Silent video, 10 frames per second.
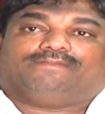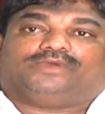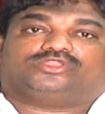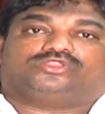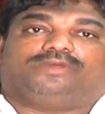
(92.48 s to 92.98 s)

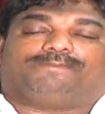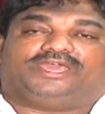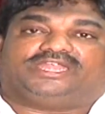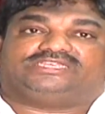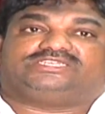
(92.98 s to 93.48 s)
మొత్తం
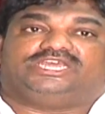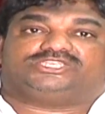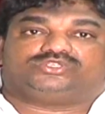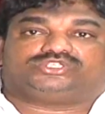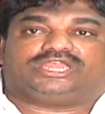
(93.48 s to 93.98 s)

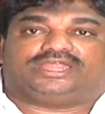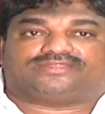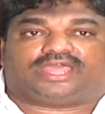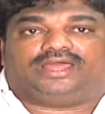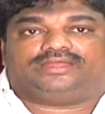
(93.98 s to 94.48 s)
పెరైసిరియస్
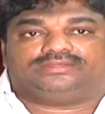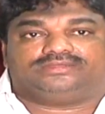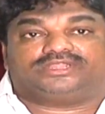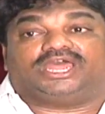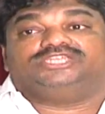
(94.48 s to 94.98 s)
సృష్టికర్త
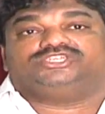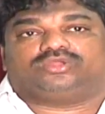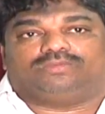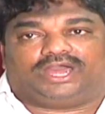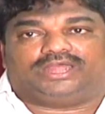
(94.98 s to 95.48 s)
రాజ్
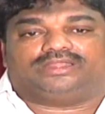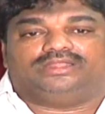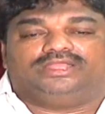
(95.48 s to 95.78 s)
కుమార్